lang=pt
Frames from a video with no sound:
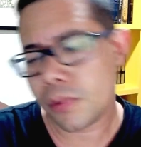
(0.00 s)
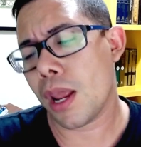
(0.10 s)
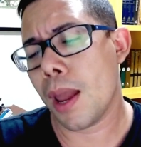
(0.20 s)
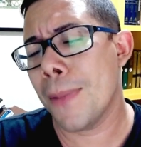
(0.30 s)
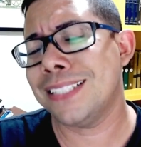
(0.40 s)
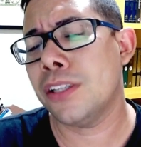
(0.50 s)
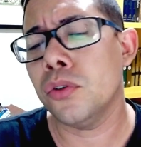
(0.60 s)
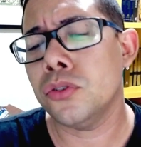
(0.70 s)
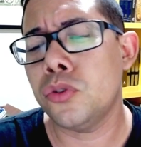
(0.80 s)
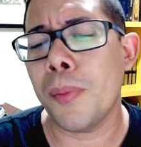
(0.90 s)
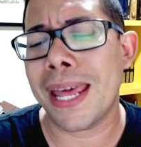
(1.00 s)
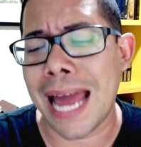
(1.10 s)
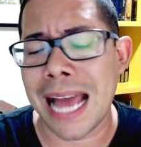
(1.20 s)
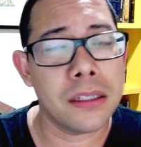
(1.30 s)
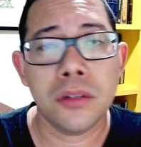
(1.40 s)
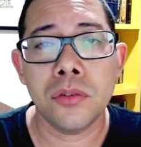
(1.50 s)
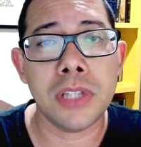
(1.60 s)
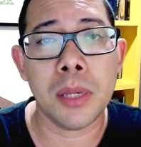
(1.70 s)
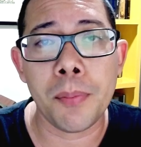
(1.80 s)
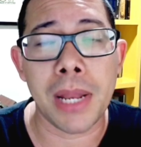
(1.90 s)
mas eu não souber nada, não tem
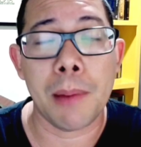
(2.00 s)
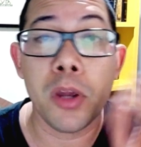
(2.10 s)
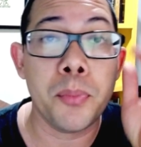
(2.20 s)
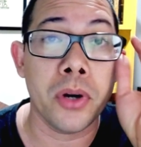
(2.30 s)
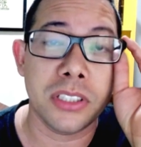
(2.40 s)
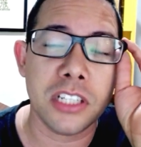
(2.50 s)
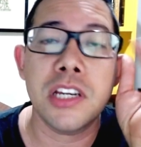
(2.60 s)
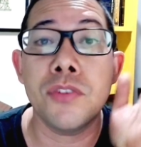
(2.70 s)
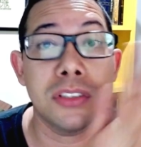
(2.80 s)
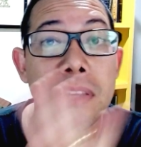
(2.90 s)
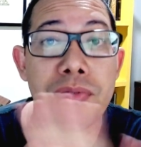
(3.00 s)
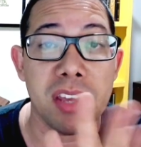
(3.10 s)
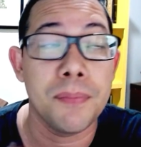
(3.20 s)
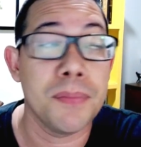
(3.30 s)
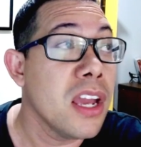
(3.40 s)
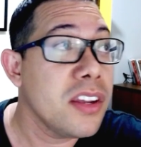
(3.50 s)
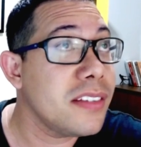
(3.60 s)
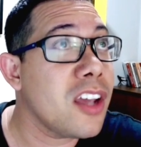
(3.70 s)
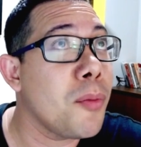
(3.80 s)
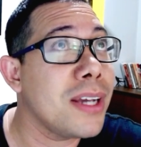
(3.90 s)
problema. O importante é você ver.
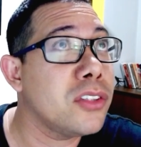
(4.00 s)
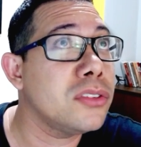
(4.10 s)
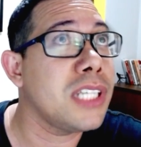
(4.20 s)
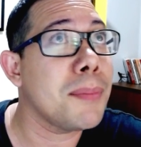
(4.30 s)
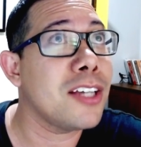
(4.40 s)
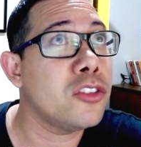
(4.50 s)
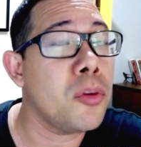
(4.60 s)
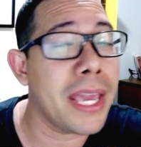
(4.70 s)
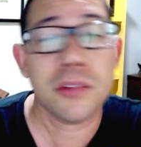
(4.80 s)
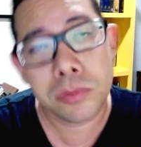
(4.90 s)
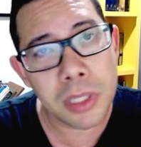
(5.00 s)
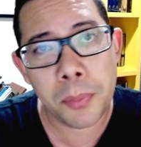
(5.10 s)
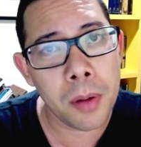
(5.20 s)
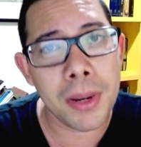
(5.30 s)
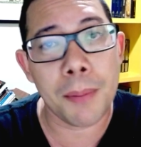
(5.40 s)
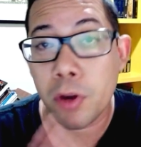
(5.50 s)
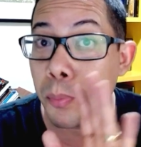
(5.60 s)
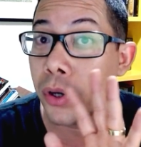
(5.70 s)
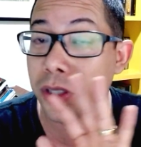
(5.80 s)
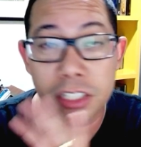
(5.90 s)
Israel, mas eu sei mais ou menos. Não tem problema, o
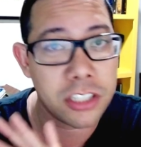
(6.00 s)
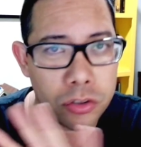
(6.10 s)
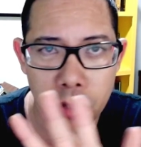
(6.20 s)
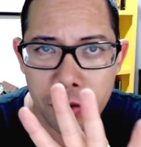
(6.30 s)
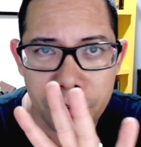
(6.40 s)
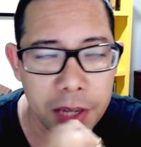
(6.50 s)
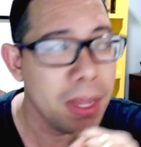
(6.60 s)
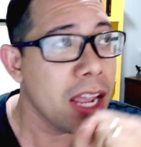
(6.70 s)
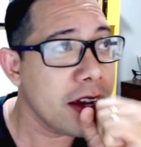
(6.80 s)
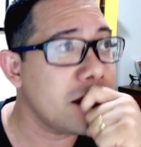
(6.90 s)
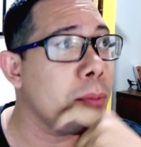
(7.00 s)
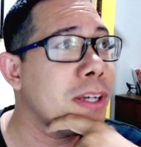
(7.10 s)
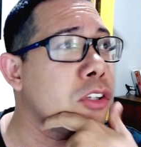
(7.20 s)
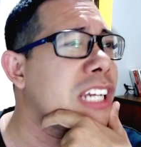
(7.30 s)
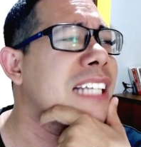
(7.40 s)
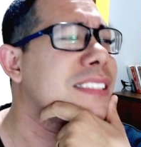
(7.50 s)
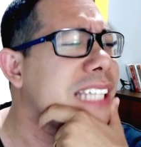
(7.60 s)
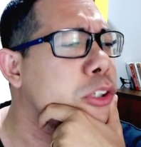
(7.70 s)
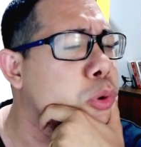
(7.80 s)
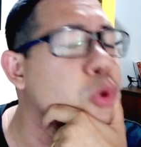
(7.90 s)
importante é só ver. Israel, mas eu já
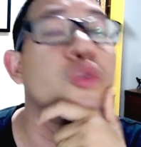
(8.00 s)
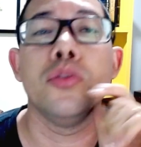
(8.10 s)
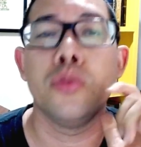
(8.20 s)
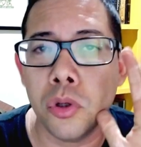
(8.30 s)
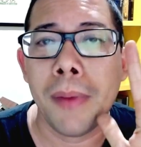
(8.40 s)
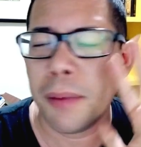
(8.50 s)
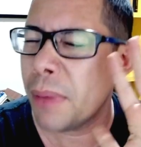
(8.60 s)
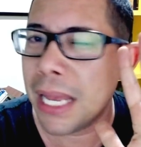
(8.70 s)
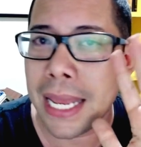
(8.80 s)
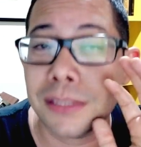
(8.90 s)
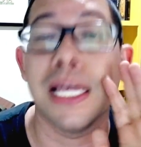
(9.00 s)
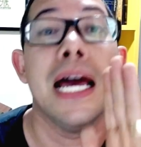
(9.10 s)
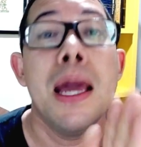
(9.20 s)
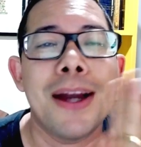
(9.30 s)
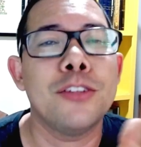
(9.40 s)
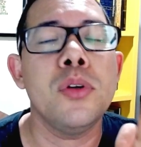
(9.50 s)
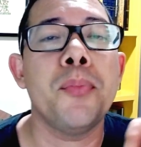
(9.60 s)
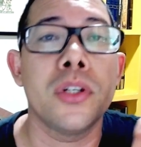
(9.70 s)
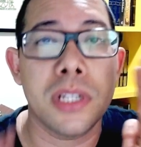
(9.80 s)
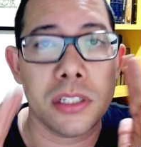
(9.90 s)
sei tudo. Tudo bem, beleza. Mas o
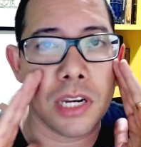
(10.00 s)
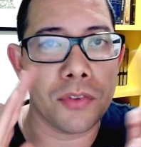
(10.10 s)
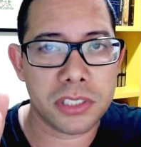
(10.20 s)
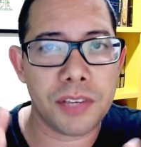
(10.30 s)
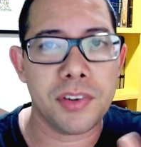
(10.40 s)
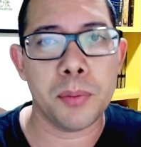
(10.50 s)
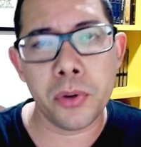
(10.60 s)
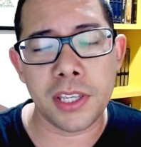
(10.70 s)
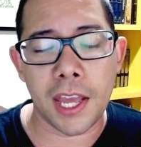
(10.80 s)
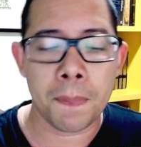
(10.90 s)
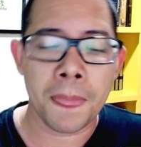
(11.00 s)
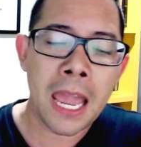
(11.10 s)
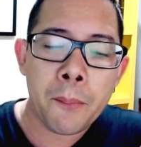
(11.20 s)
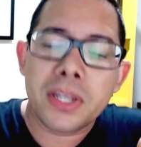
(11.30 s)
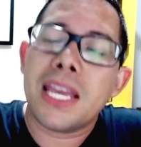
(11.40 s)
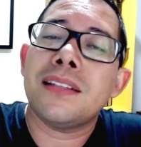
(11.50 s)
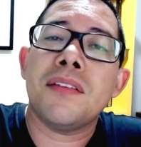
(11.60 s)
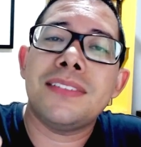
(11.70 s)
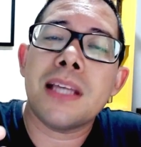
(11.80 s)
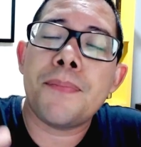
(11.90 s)
importante é você ver. Por quê? Porque essa
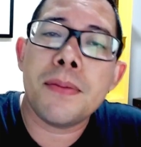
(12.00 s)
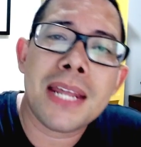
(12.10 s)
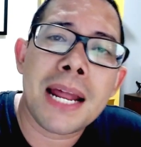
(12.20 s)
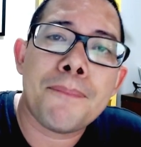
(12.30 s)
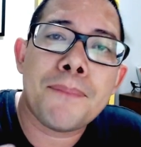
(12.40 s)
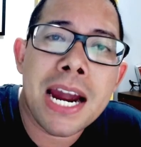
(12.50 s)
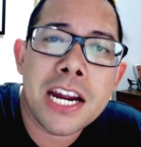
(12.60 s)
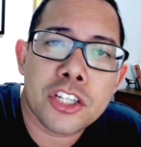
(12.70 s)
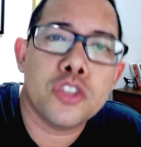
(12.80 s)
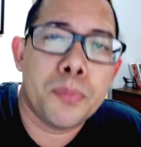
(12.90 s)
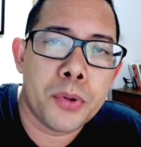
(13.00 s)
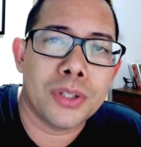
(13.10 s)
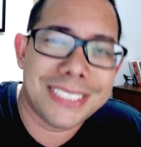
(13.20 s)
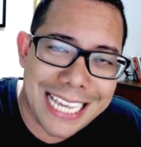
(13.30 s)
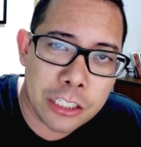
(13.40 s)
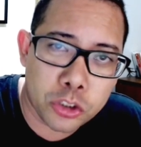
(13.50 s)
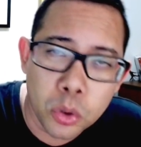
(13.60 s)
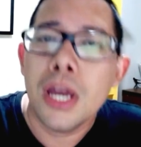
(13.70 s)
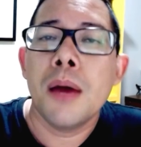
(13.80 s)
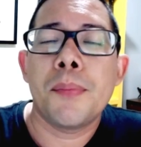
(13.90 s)
vai ser a primeira parte do
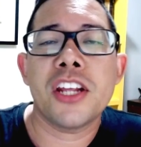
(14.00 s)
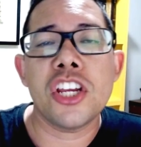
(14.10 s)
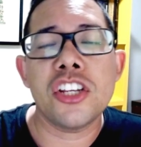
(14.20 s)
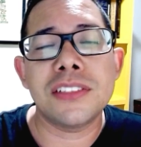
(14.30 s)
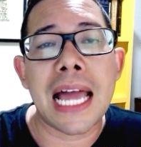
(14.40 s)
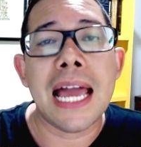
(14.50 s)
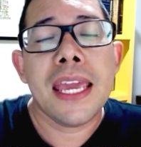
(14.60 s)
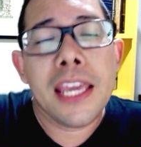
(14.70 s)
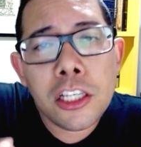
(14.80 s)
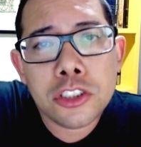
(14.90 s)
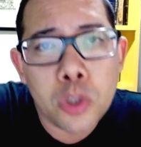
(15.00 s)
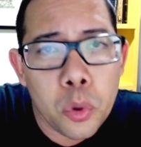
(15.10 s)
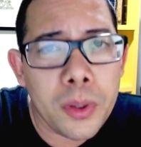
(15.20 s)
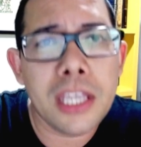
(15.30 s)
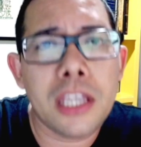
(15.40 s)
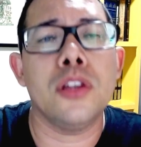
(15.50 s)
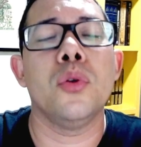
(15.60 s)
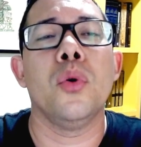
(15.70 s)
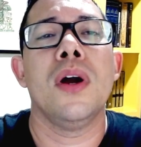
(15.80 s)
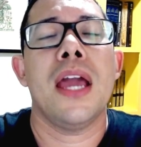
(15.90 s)
processo para a gente estar
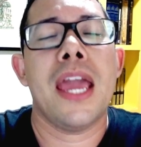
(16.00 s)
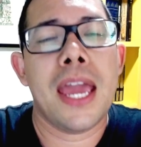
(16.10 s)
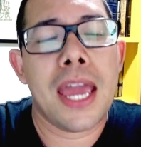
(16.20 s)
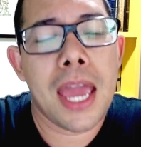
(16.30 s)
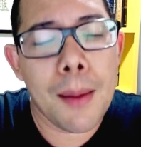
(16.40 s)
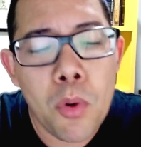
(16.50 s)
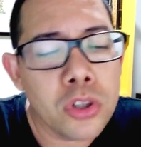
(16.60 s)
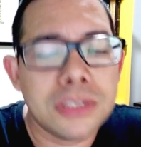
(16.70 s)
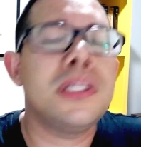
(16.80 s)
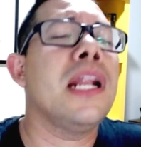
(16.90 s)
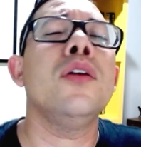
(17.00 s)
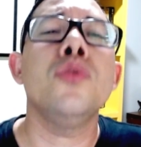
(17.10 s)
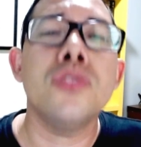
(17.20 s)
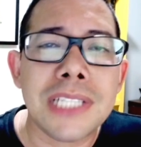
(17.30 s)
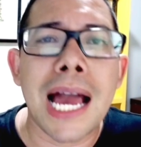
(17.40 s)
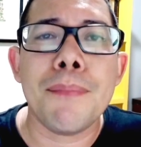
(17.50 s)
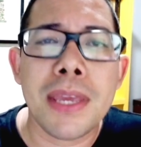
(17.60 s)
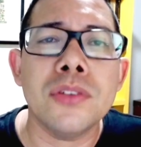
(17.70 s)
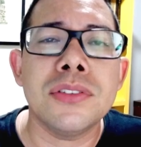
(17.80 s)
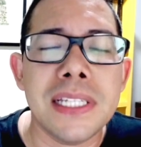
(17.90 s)
instruindo, é, mostrando os
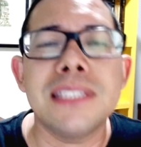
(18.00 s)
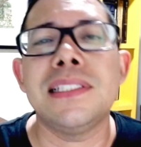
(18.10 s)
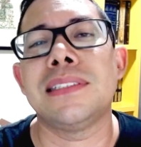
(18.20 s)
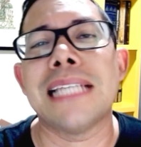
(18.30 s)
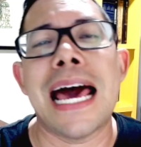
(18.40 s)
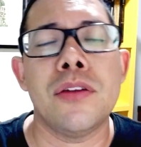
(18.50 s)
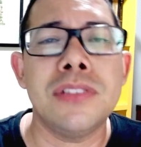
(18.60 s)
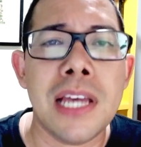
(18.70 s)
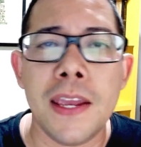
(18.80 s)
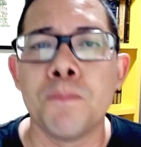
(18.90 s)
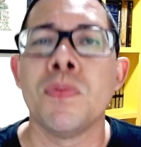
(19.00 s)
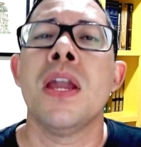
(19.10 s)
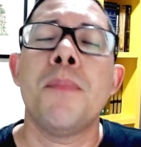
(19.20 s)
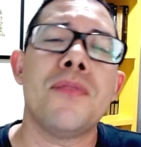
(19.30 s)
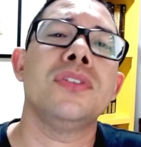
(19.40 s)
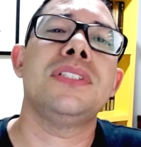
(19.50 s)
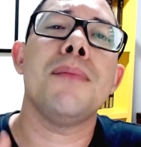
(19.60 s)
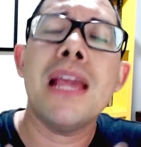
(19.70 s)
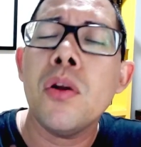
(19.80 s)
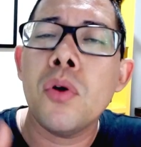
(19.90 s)
caminhos necessários aí para você
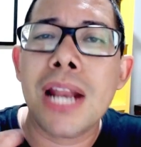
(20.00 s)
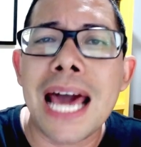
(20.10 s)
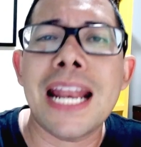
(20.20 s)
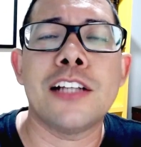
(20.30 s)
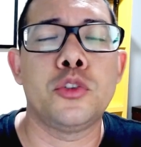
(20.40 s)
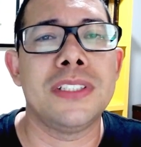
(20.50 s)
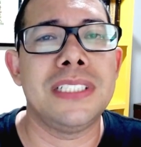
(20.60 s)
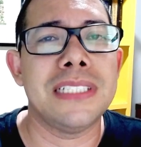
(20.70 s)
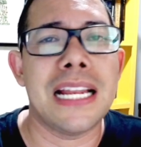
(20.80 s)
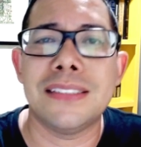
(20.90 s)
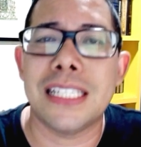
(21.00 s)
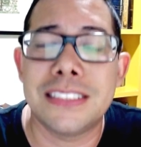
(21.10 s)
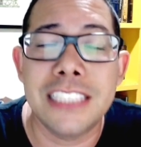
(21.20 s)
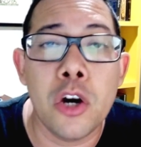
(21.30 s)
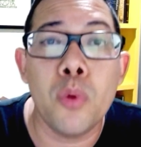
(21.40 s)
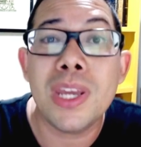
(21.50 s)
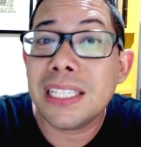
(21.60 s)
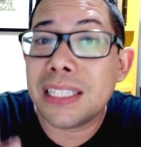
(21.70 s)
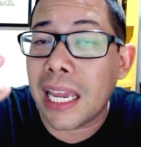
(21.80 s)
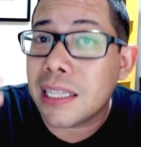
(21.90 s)
melhorar na sua sinalização,
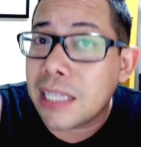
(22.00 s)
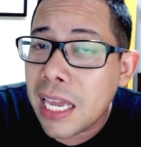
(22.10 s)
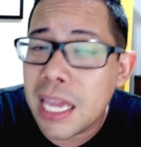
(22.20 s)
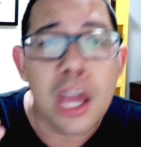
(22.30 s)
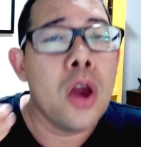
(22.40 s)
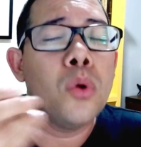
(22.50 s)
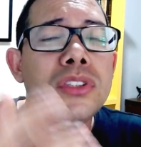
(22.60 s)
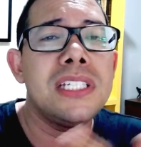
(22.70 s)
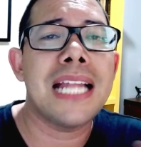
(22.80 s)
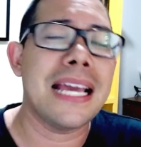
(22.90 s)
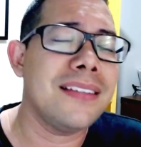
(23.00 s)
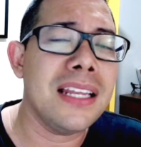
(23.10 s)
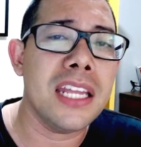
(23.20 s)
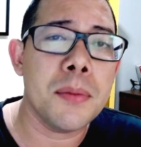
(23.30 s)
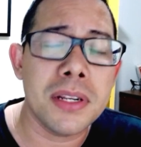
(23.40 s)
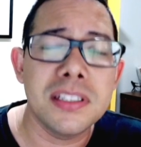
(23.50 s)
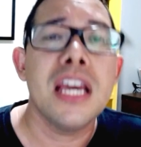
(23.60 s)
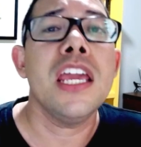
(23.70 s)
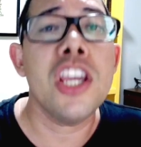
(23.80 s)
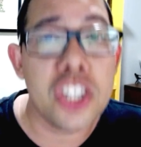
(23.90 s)
entender os sinais em Libras
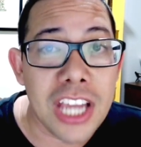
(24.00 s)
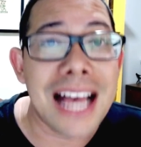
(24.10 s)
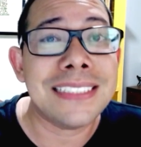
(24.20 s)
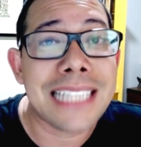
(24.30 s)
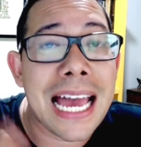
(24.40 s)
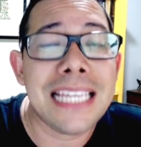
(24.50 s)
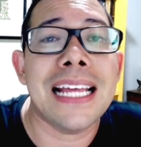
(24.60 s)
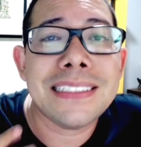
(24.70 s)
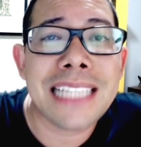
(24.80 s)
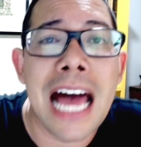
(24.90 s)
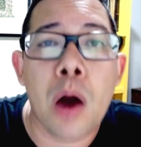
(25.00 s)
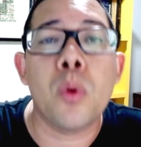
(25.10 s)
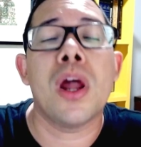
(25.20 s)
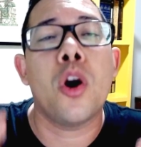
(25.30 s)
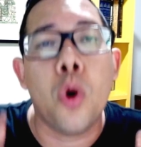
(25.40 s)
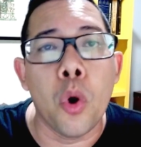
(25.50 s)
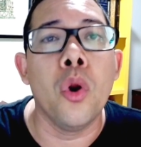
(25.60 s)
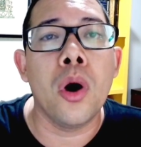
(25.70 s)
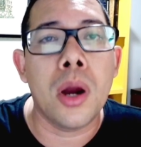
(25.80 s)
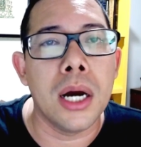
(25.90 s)
e já sair dessa aula
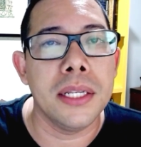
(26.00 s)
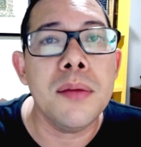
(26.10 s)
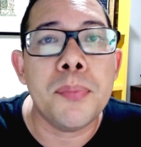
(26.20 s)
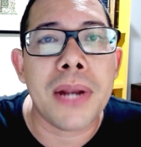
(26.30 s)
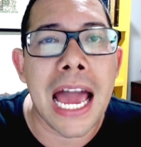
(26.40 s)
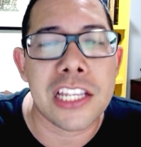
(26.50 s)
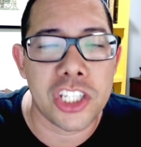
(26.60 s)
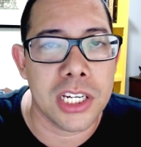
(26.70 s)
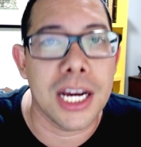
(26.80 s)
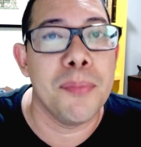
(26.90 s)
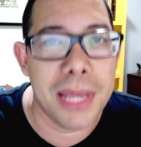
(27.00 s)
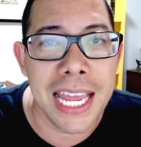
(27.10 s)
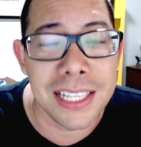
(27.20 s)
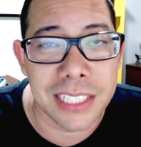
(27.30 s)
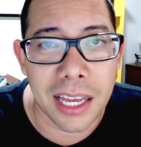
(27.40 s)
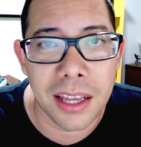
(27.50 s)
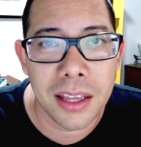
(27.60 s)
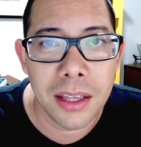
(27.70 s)
colocando em prática, beleza?